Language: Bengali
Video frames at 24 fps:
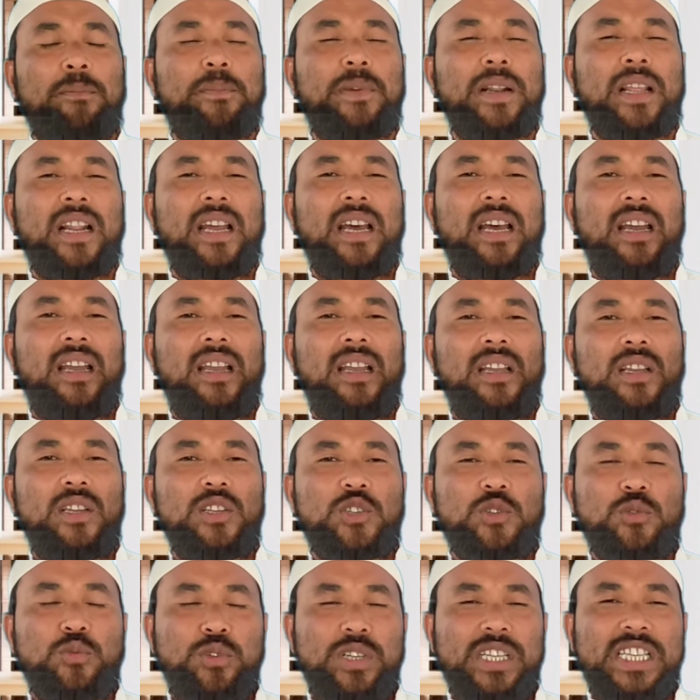আপনারা
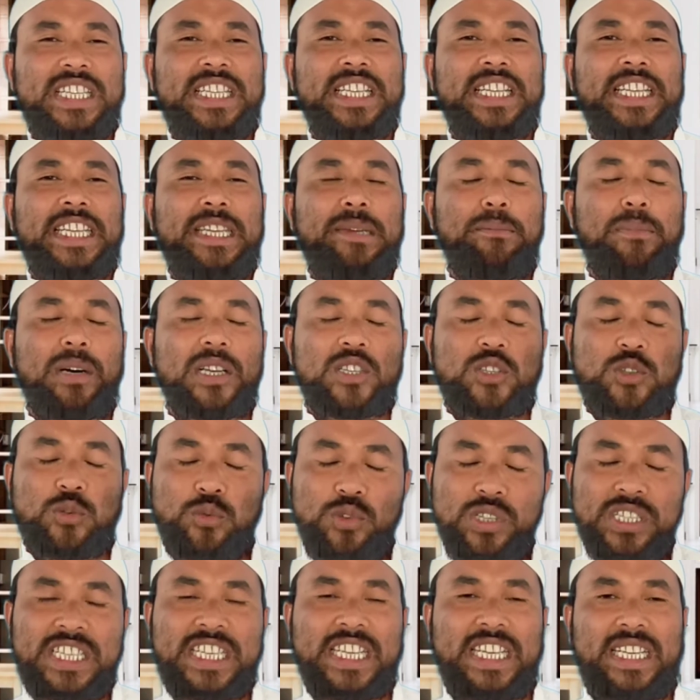শুনেছেন কিংবা
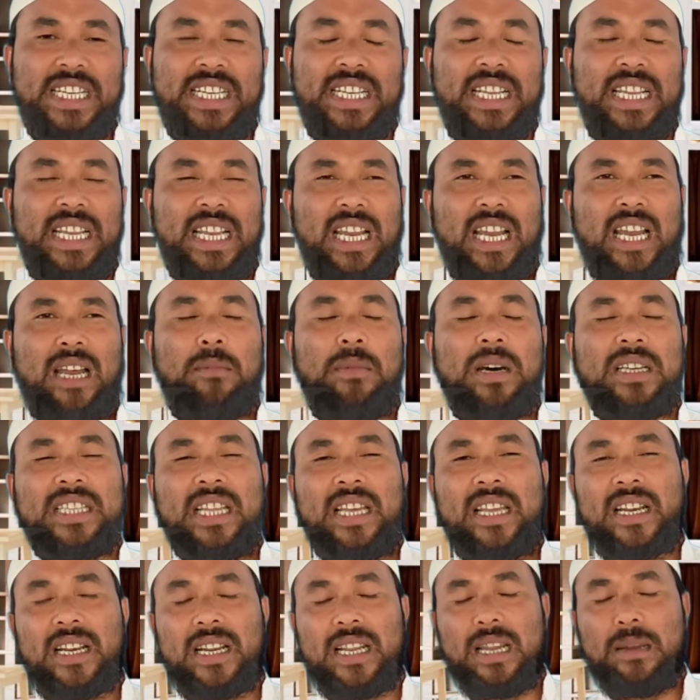শুনছেন
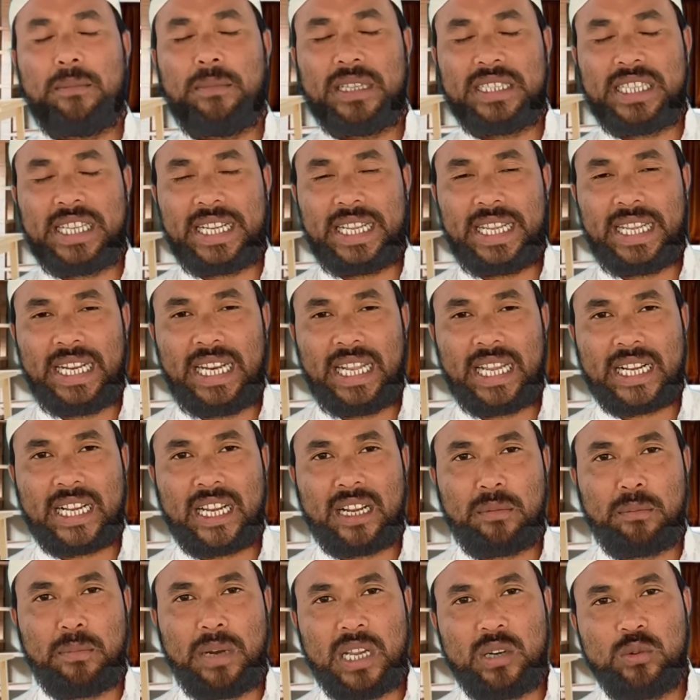আমাদের আমাদের
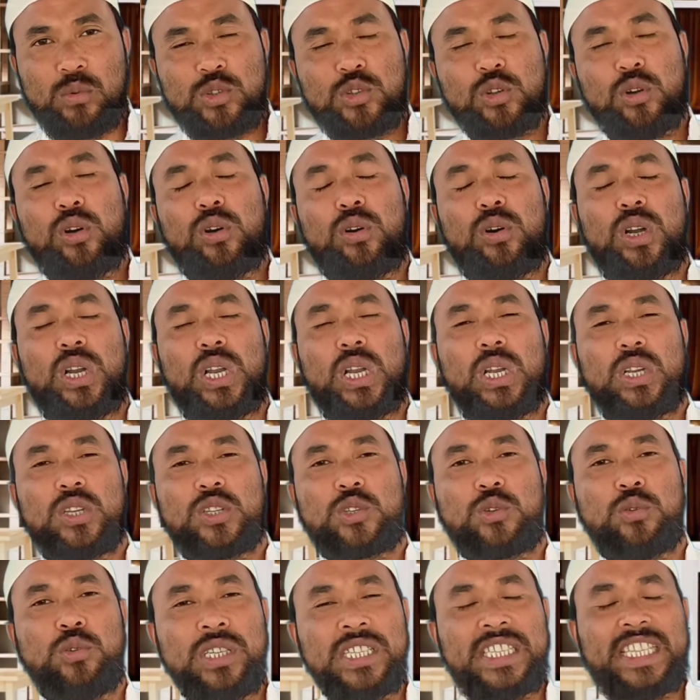এলাকার মানুষও
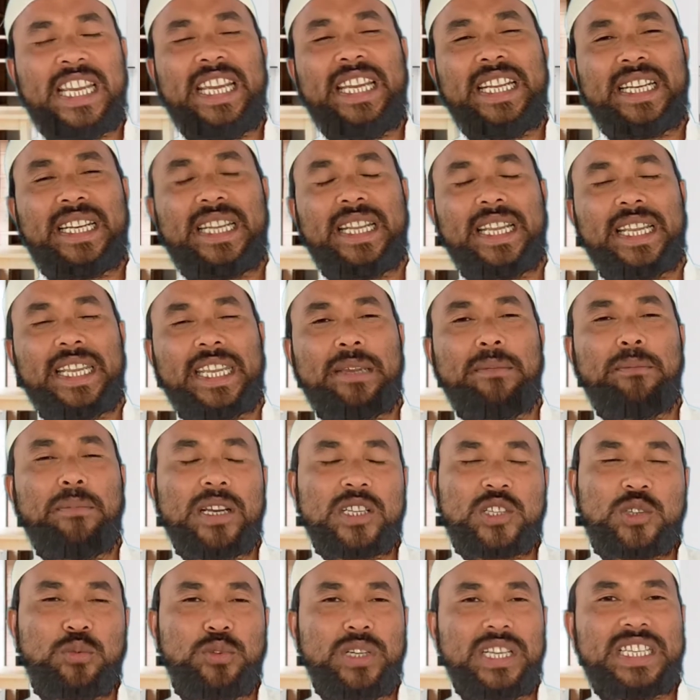শুনছেন
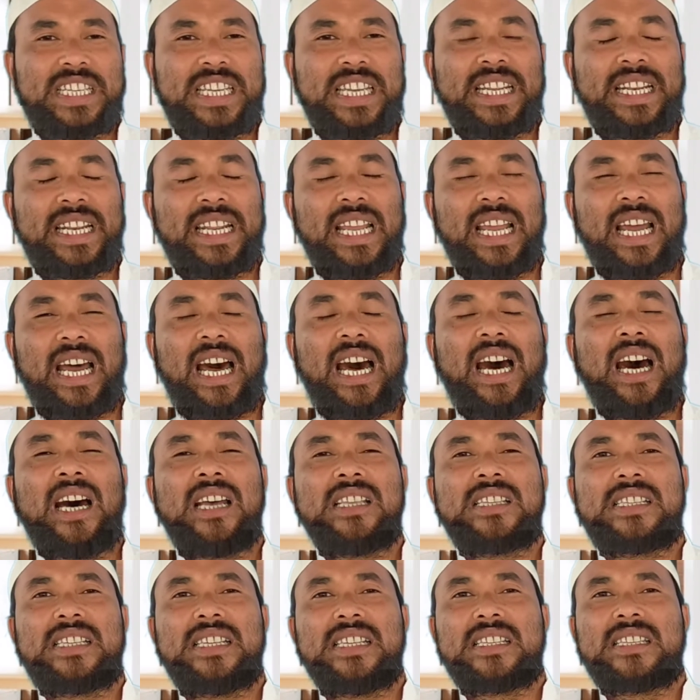কিংবা শুনেছেন
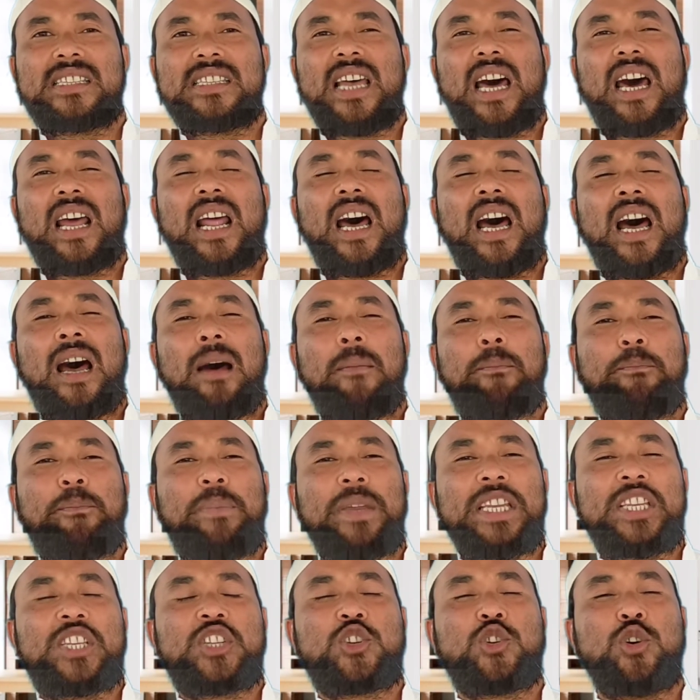আজকে সারা
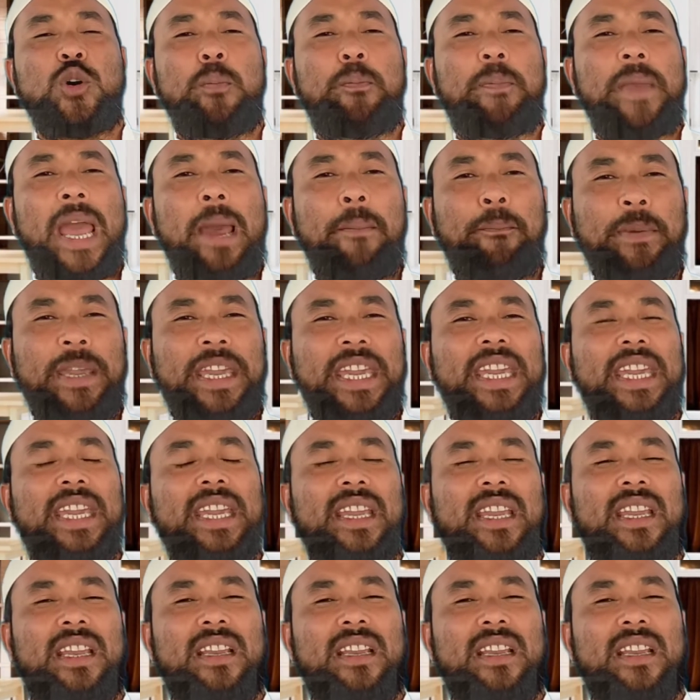বিশ্বব্যাপী